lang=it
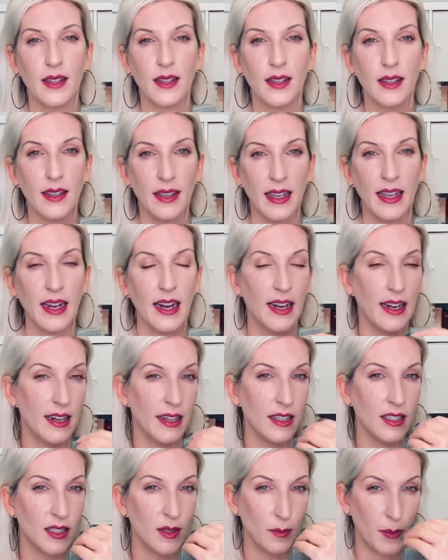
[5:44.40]
che il
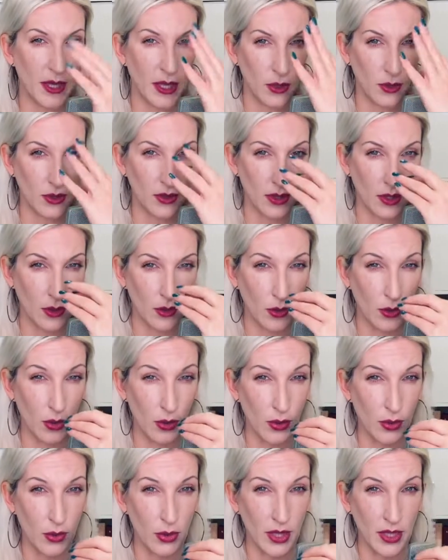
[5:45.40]
respiro si
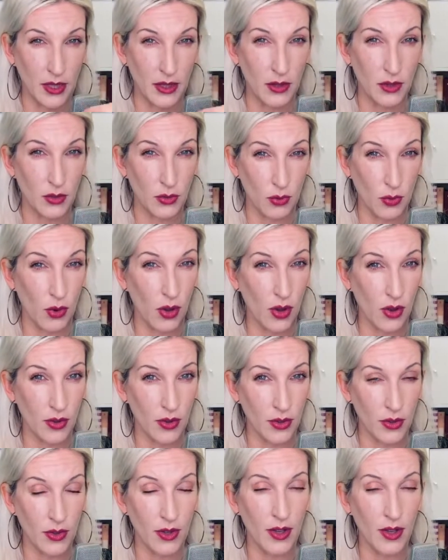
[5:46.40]
colori di suono